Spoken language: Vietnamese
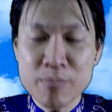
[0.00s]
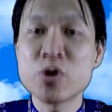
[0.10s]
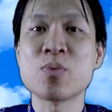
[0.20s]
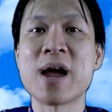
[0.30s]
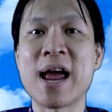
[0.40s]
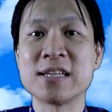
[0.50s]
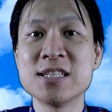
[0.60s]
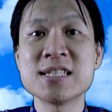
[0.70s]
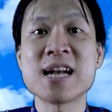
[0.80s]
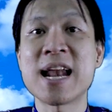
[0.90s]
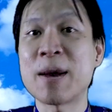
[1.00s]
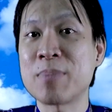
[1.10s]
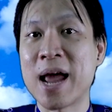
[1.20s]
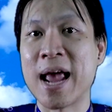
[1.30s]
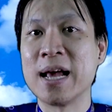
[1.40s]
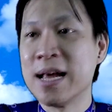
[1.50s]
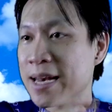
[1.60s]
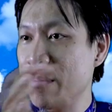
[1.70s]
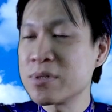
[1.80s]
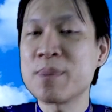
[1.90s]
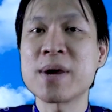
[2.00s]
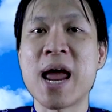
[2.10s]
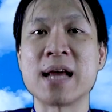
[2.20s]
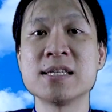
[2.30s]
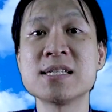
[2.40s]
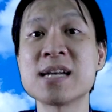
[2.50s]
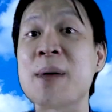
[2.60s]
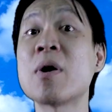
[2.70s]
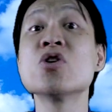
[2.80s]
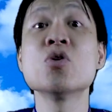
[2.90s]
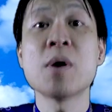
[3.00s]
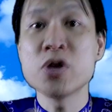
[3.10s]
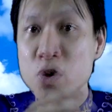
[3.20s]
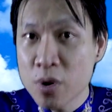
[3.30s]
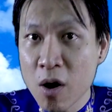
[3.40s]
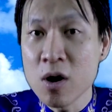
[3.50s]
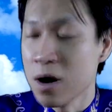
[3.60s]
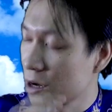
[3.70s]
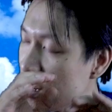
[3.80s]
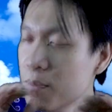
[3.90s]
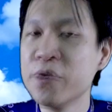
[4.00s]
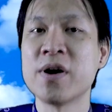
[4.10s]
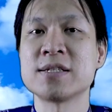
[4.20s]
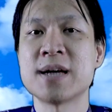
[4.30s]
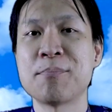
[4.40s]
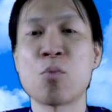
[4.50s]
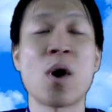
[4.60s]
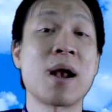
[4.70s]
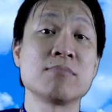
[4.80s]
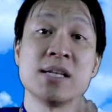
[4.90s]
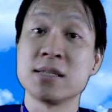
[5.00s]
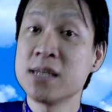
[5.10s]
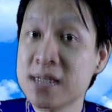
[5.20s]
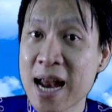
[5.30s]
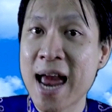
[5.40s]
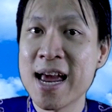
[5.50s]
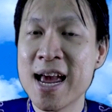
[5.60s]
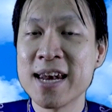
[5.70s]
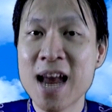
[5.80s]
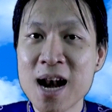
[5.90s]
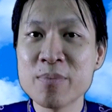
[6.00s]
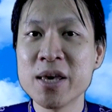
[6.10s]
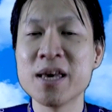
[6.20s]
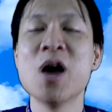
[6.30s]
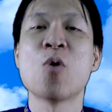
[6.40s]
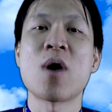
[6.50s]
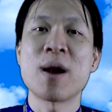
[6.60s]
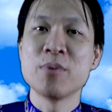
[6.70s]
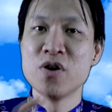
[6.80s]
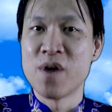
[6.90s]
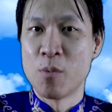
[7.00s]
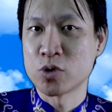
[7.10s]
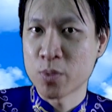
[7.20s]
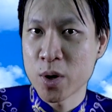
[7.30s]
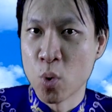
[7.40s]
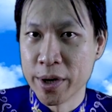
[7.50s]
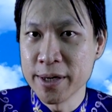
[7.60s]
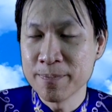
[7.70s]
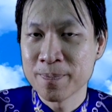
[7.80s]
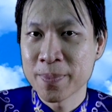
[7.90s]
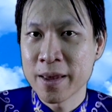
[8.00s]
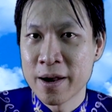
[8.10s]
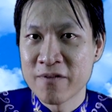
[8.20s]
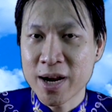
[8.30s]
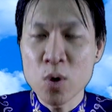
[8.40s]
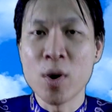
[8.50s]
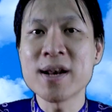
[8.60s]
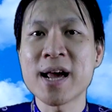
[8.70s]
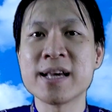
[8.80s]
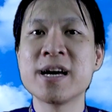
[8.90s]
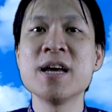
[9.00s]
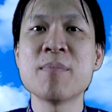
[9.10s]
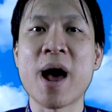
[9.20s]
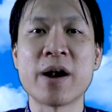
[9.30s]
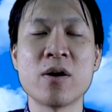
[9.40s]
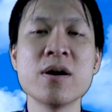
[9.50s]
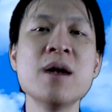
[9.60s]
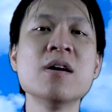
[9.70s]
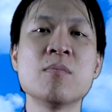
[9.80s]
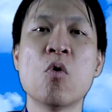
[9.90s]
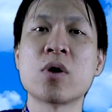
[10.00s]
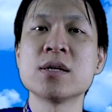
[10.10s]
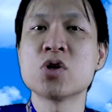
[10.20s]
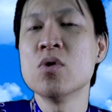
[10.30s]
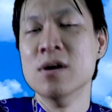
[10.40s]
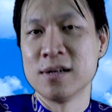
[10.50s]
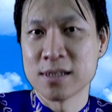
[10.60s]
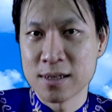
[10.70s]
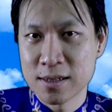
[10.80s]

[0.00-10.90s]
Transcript: 50 ngàn trích ra 5 ngàn 500 ngàn trích ra bao nhiêu bao nhiêu đó Cứ 10% Quang Lâm sẽ trích ra Để làm gì? Quang Lâm đưa vào một trong cái quỹ Và cái quỹ này khi mà nó đến được một cái số lượng